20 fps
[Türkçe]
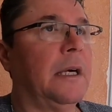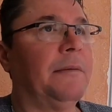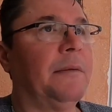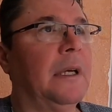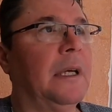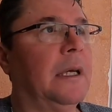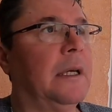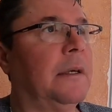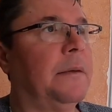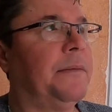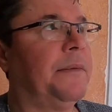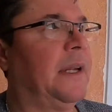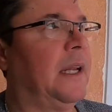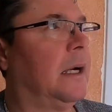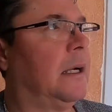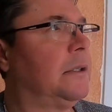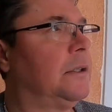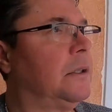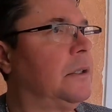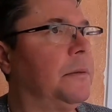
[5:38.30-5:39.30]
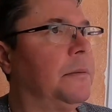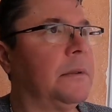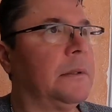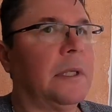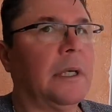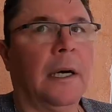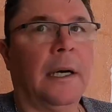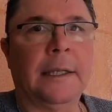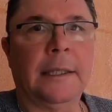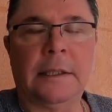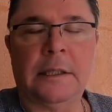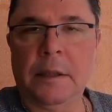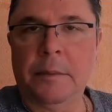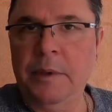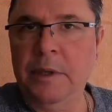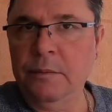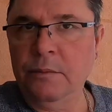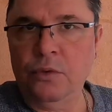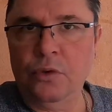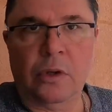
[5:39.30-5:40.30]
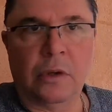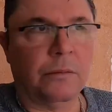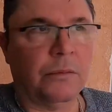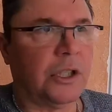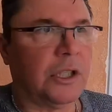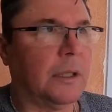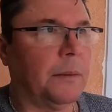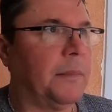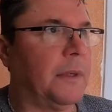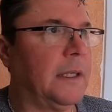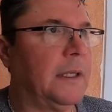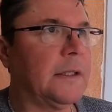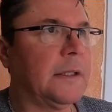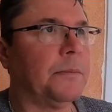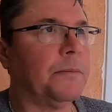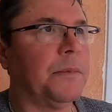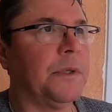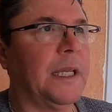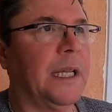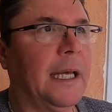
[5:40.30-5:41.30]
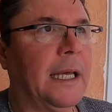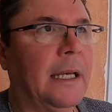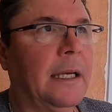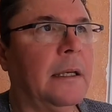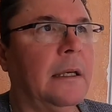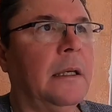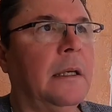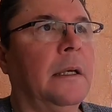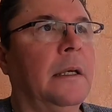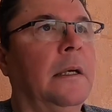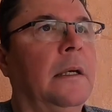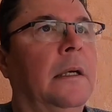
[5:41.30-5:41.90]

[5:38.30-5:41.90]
ve filancı tarihte bilmiyorum işte Mayıs mı ne